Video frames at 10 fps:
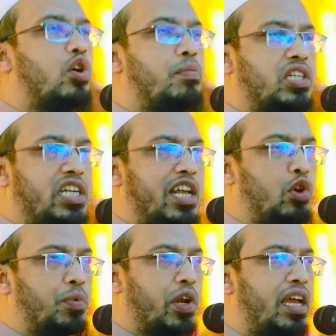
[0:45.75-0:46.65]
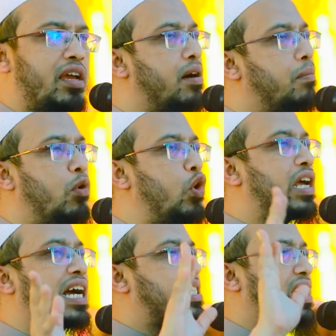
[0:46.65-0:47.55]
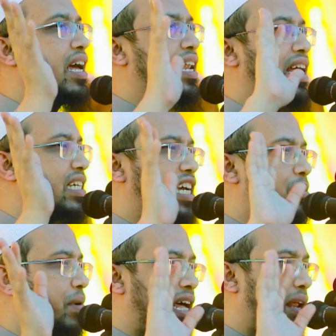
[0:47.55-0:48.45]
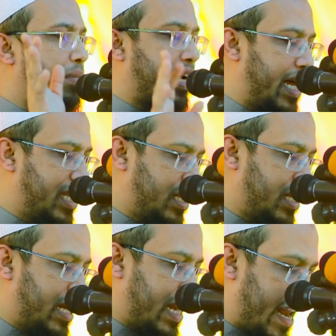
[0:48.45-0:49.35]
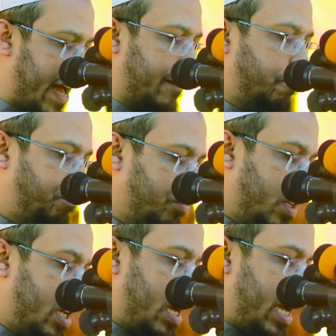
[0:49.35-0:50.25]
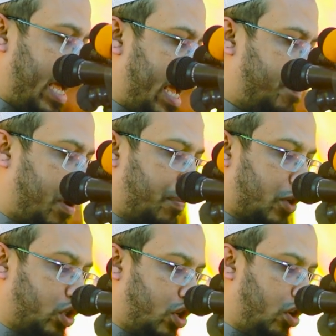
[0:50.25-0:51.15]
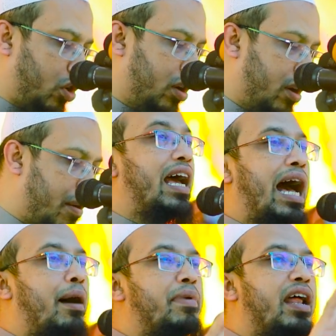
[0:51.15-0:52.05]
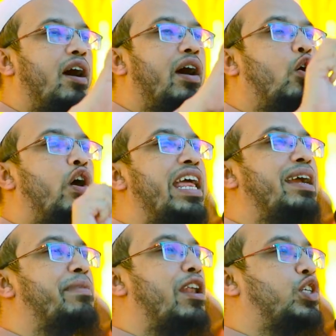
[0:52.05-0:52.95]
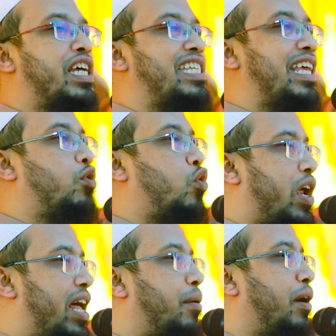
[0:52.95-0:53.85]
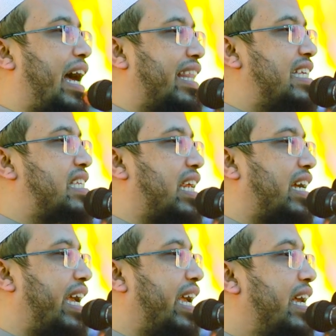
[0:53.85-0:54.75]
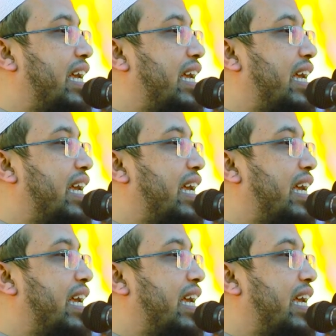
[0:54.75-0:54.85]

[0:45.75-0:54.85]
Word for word: করবে সেটার উপরে মূল কাজটা নাজায়েজ বা হারাম কাজ না এরপরের প্রশ্ন হলো আমরা অনেক মানুষ আছি কোরআন এবং হাদিসটাকে